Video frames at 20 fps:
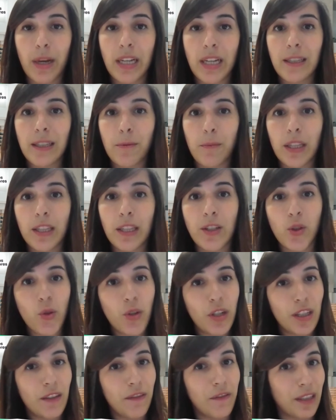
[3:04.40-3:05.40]
passem pela
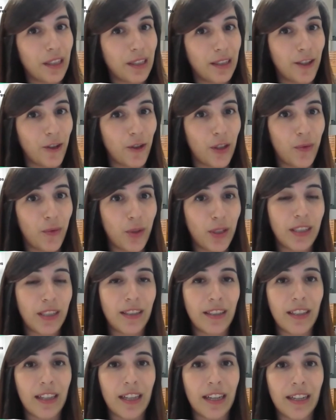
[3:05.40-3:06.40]
zona de avaliação da vossa
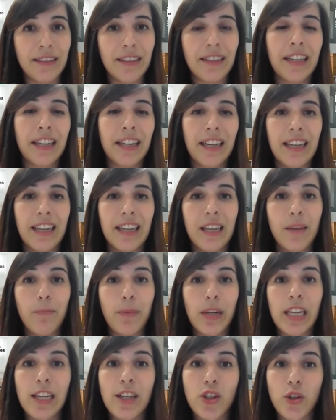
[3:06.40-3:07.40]
cidade e
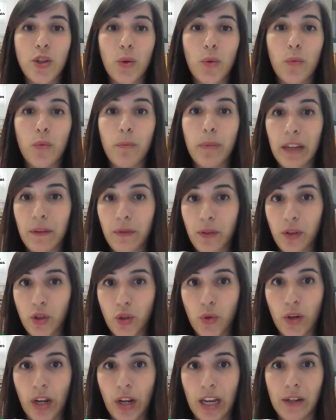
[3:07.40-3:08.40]
preencham um breve
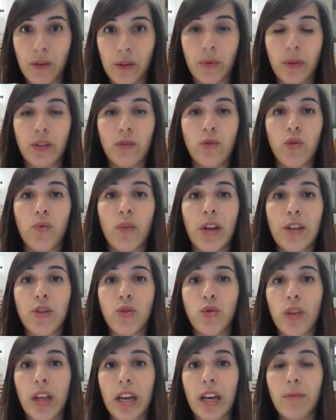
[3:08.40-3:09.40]
questionário que nos vai
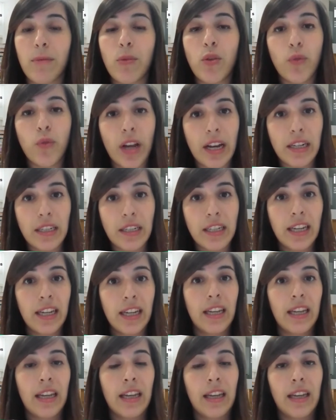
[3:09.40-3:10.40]
ajudar a melhorar
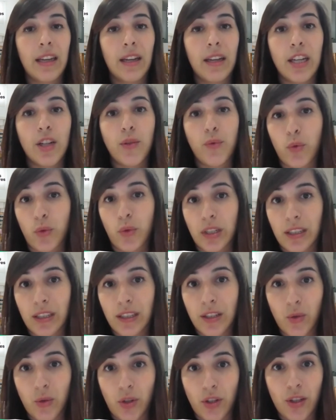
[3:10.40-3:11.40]
as futuras
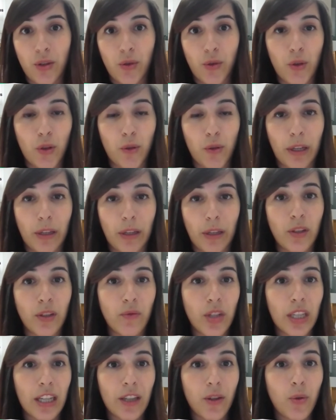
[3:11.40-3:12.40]
edições da Noite Europeia dos
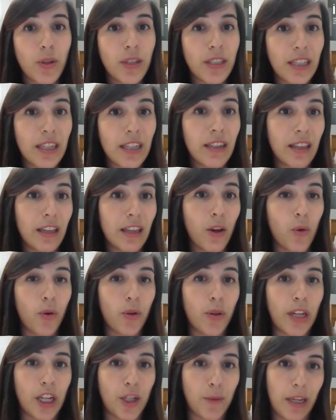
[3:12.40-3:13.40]
Investigadores e ir de
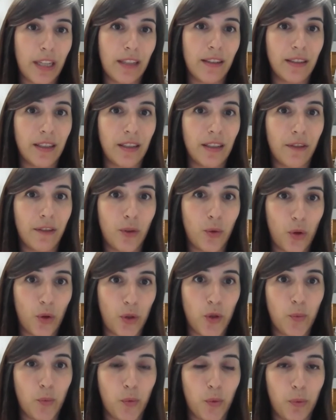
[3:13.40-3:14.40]
encontro à expectativa do
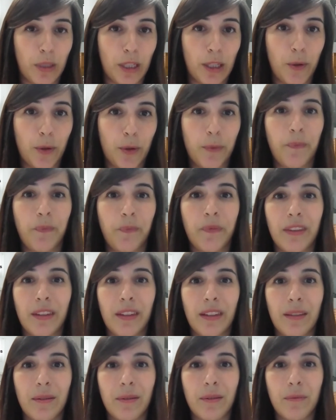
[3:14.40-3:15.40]
nosso público.
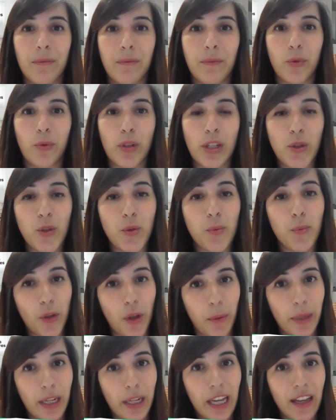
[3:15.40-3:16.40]
Por isso, muito
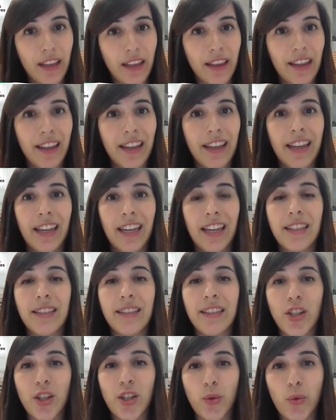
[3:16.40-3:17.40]
obrigada e
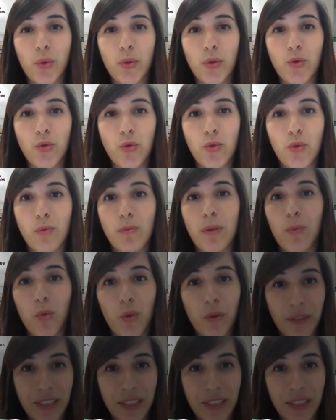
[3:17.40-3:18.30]
desejo a todos uma boa